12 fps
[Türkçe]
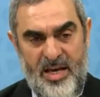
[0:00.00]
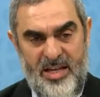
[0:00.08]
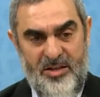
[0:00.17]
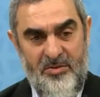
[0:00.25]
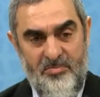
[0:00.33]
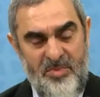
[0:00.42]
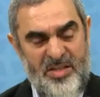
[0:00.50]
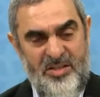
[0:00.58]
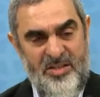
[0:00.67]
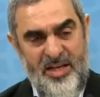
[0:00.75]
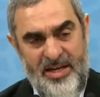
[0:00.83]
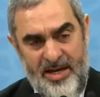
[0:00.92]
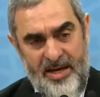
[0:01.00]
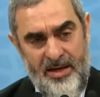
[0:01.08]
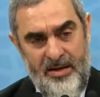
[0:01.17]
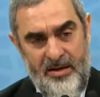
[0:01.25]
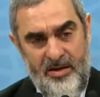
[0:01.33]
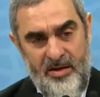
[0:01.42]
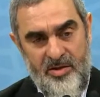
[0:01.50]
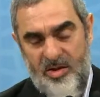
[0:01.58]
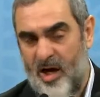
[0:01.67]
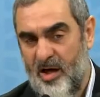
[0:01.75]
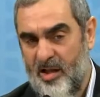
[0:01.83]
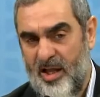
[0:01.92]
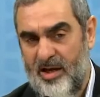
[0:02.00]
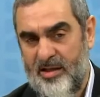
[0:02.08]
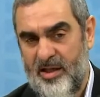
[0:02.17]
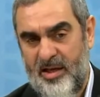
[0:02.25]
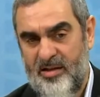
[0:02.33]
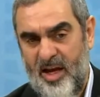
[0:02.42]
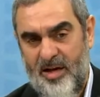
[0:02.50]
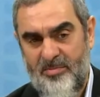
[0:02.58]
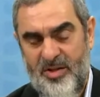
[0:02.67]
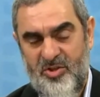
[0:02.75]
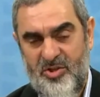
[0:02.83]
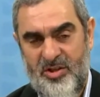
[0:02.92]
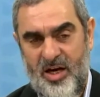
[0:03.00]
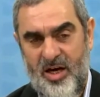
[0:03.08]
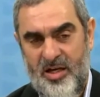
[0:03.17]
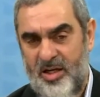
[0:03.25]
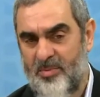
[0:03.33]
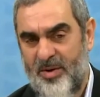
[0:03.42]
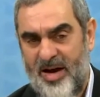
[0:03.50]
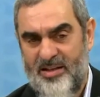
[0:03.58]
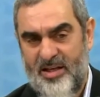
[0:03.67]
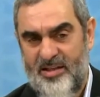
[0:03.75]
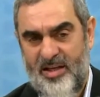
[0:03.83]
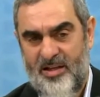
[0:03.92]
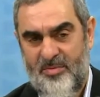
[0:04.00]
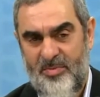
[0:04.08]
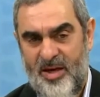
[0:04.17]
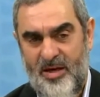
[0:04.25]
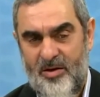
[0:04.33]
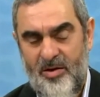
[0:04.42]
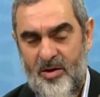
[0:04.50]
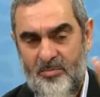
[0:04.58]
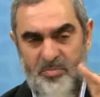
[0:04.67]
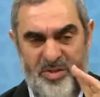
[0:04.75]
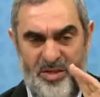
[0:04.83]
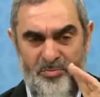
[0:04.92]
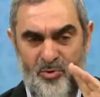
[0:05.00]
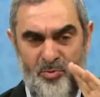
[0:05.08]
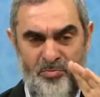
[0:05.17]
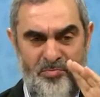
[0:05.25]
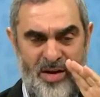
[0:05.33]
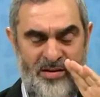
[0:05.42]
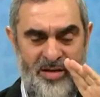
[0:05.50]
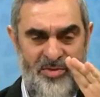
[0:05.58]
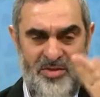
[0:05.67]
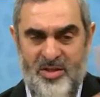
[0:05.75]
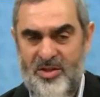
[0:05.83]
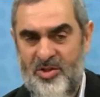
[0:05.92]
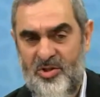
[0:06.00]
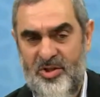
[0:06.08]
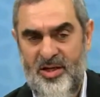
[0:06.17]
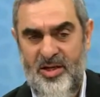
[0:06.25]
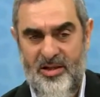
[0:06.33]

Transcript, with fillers: 70 sene dağlarda tek başına ibadet etmek bizim ümmetimizin işi